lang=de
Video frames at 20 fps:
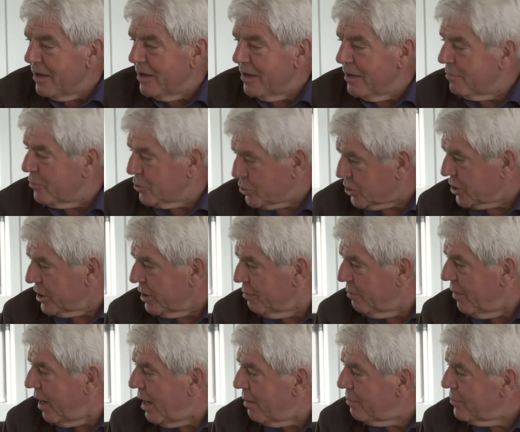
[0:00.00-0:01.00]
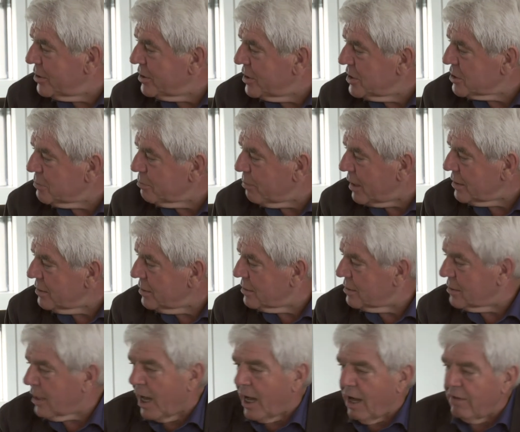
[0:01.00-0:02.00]
Äh, beschrieben haben in diesem Band.
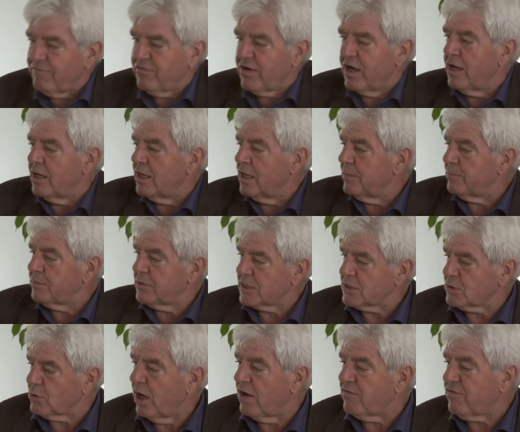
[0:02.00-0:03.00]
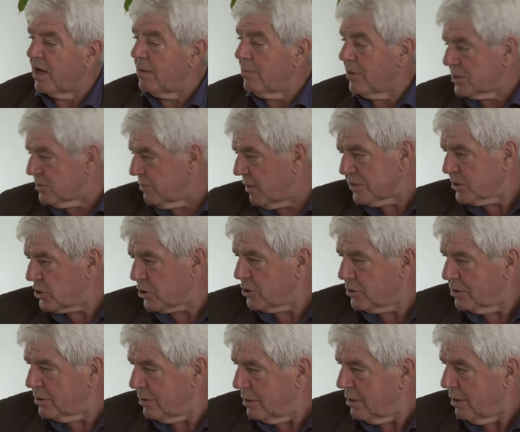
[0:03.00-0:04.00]
Da haben wir erlebt, dass du auf einmal 20
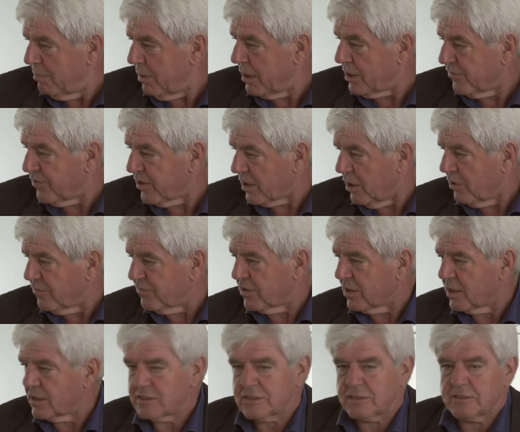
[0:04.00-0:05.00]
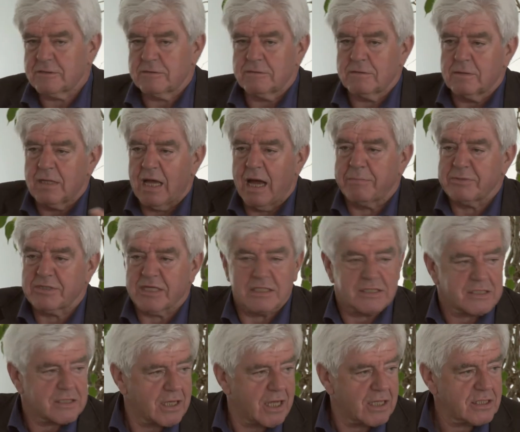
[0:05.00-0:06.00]
Bände verkaufen kannst,
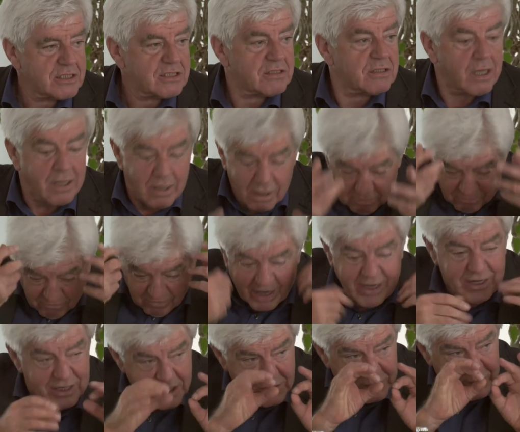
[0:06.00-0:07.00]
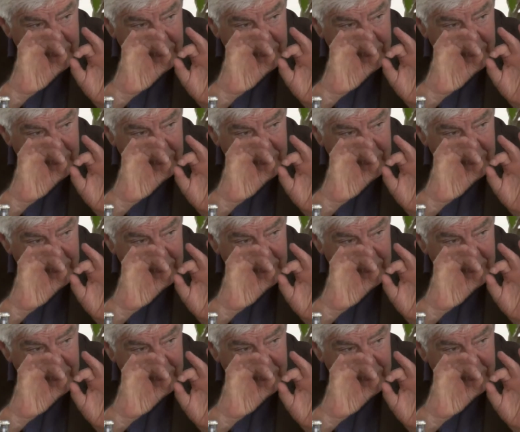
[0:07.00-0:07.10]
absetzen kannst, weil es